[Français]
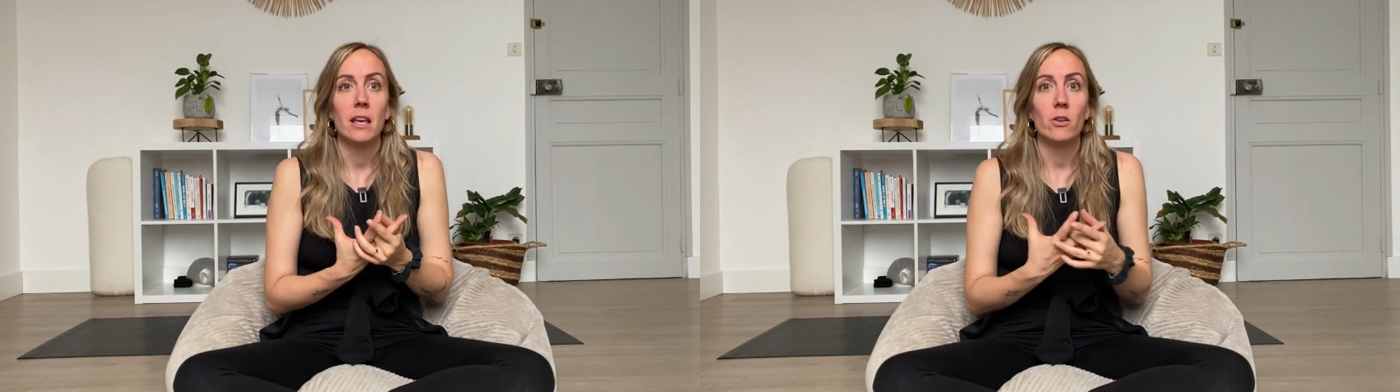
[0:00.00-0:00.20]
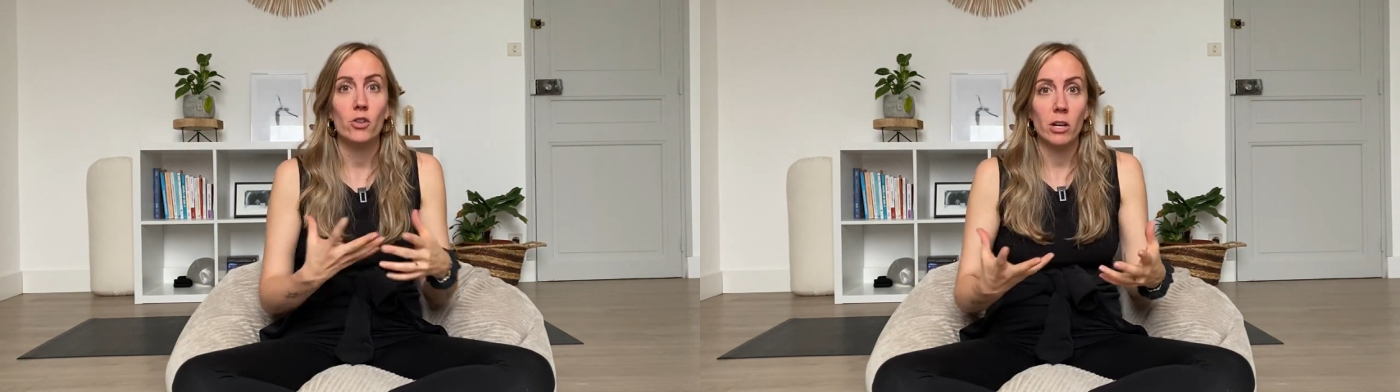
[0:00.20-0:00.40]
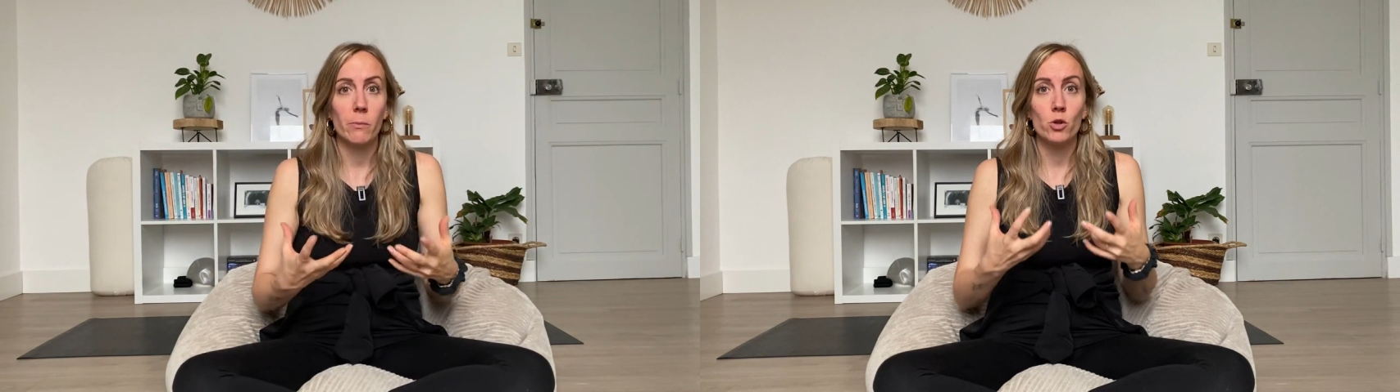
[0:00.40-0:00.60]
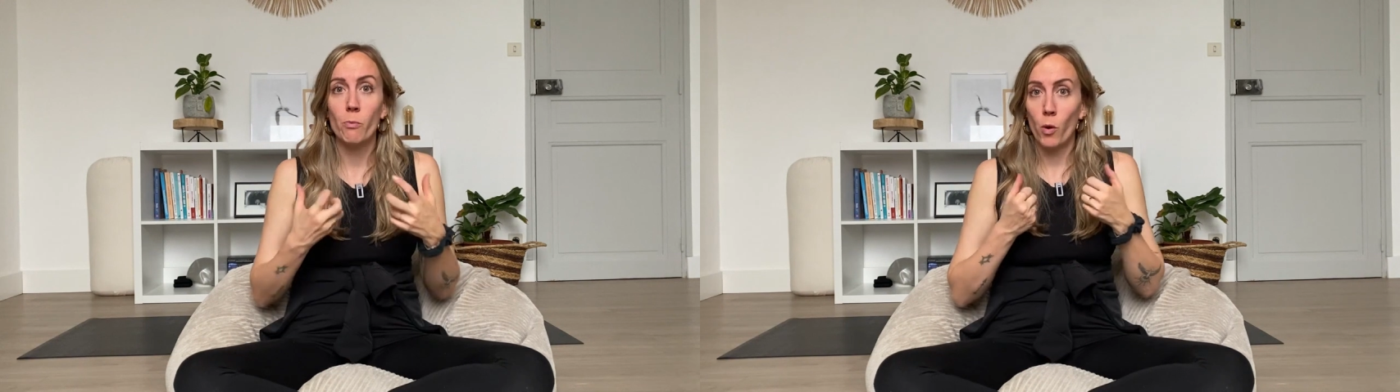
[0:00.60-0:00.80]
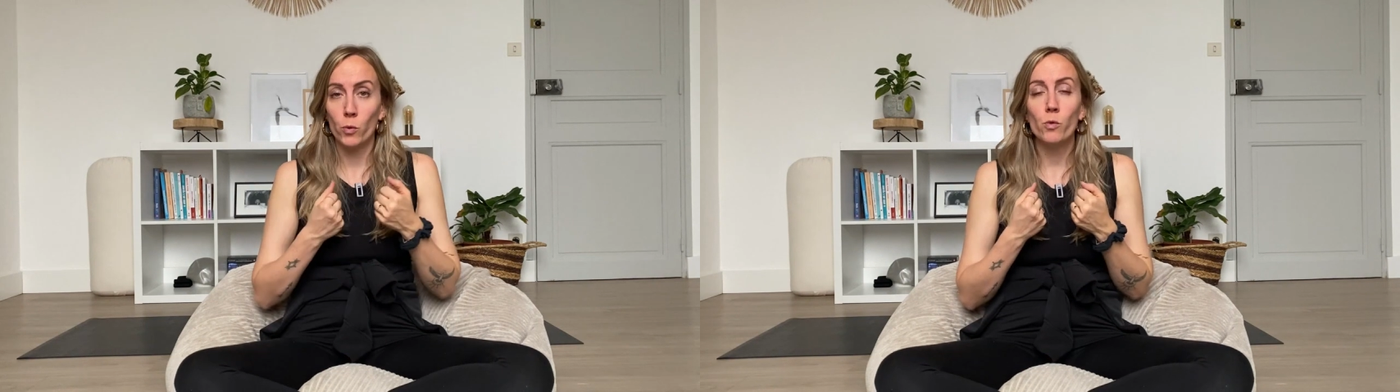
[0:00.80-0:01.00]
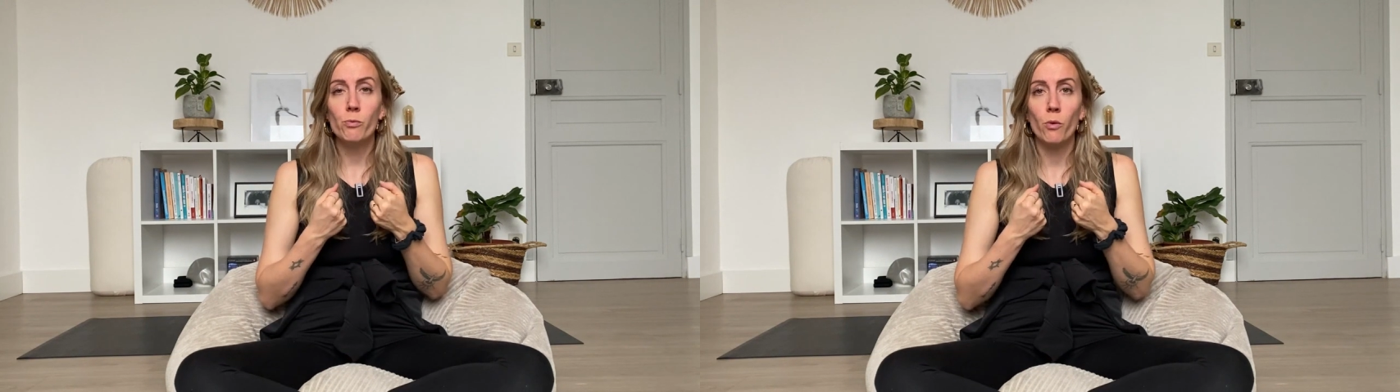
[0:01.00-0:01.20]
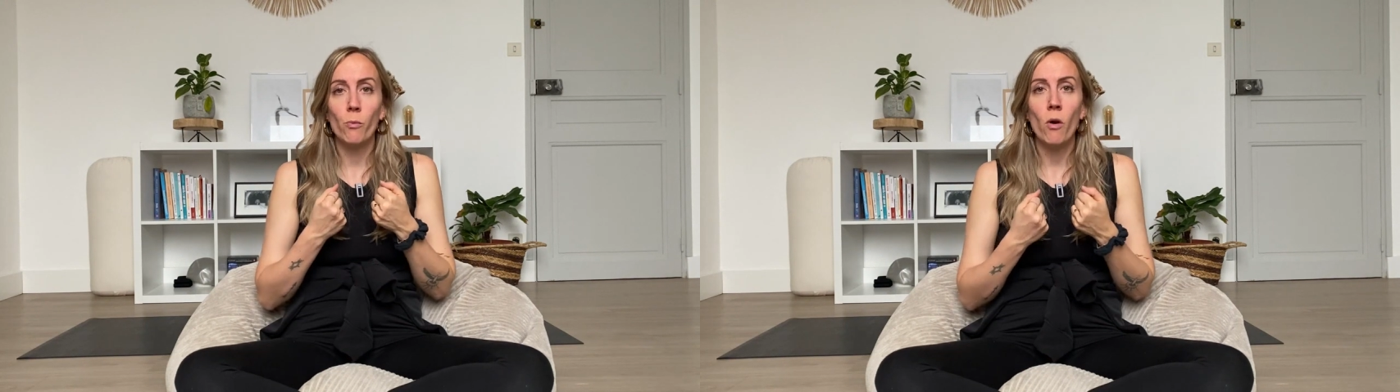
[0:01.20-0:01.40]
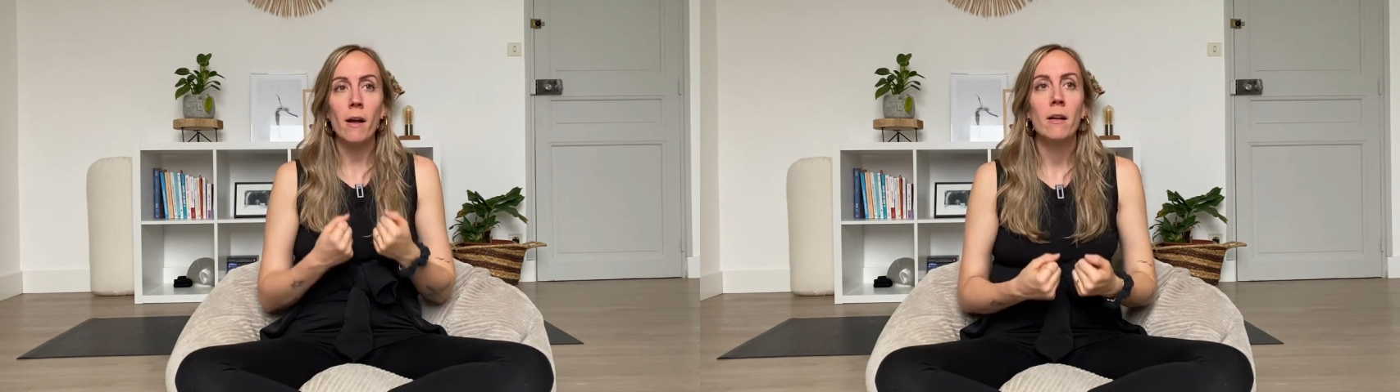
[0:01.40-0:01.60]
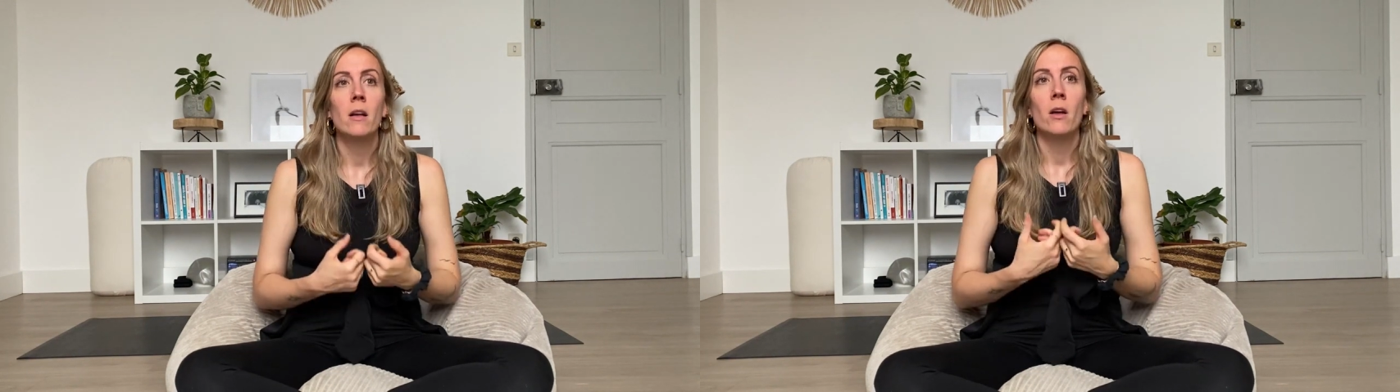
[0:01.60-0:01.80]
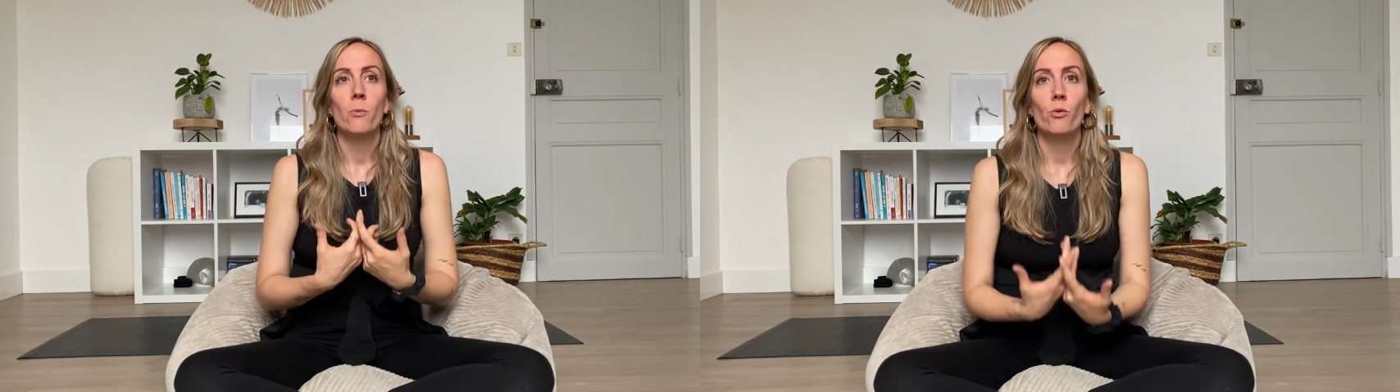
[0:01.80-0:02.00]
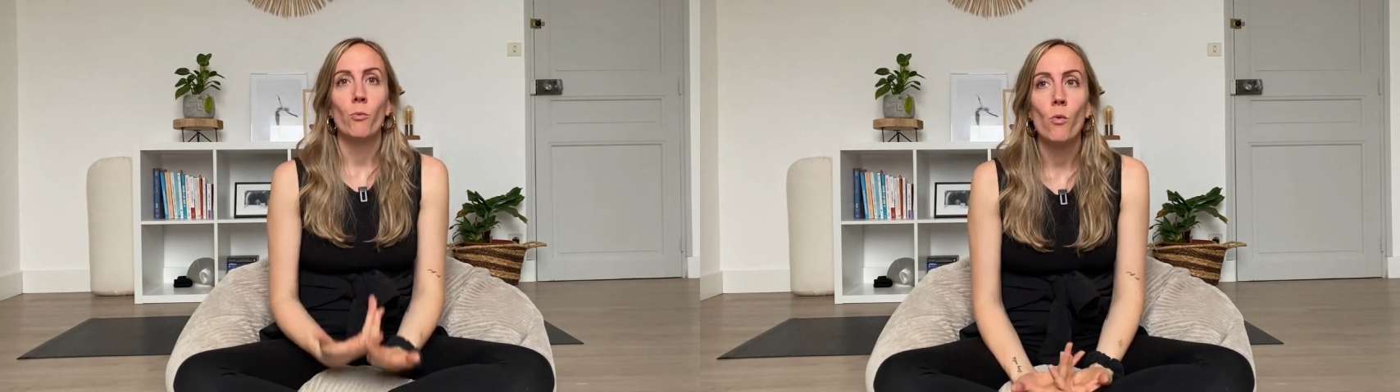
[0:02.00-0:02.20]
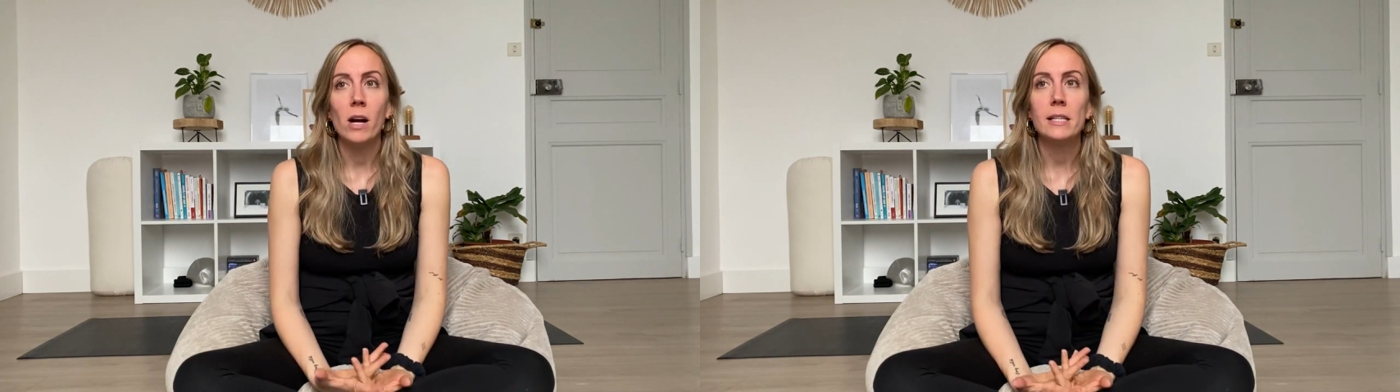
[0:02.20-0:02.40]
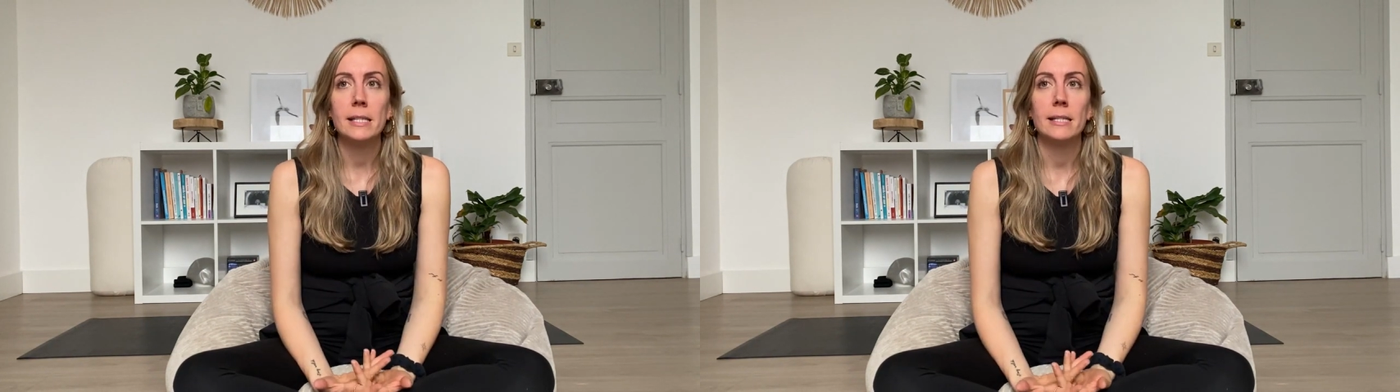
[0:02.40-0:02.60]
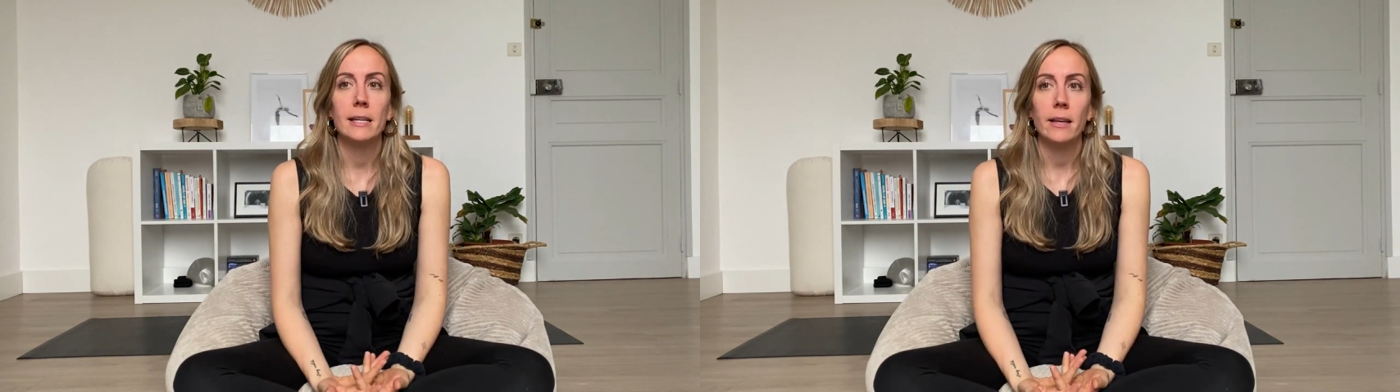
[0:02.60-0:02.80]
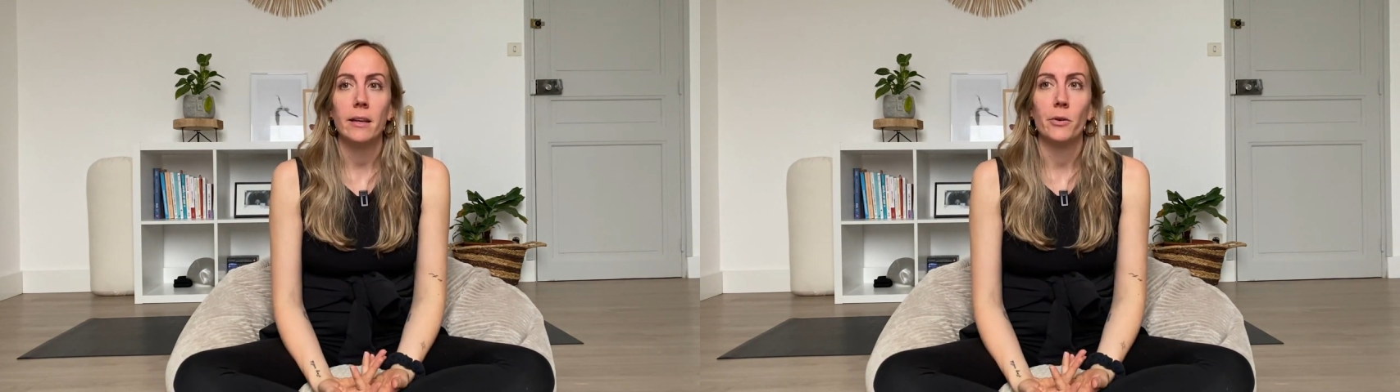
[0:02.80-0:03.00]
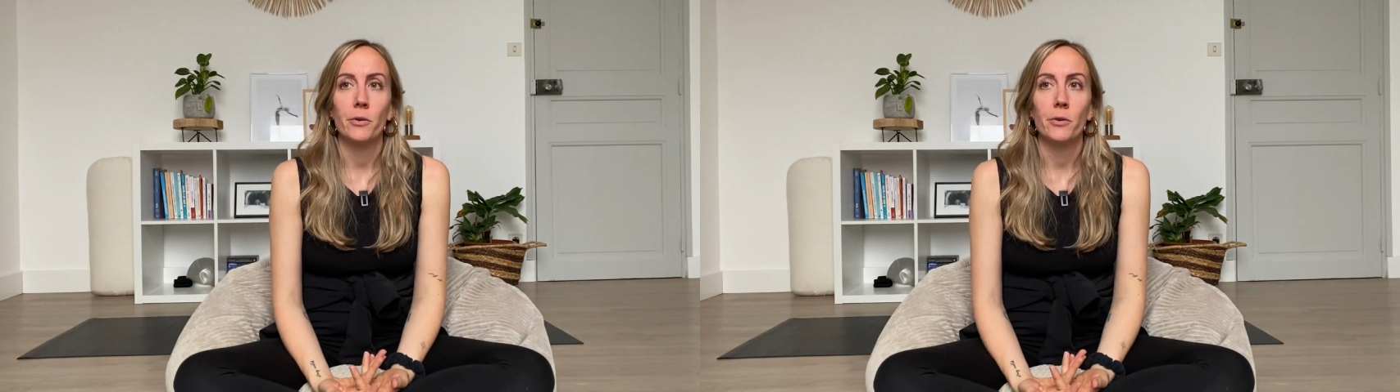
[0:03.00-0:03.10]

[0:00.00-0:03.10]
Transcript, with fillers: et que je prends tout pour moi, pour moi, c'est.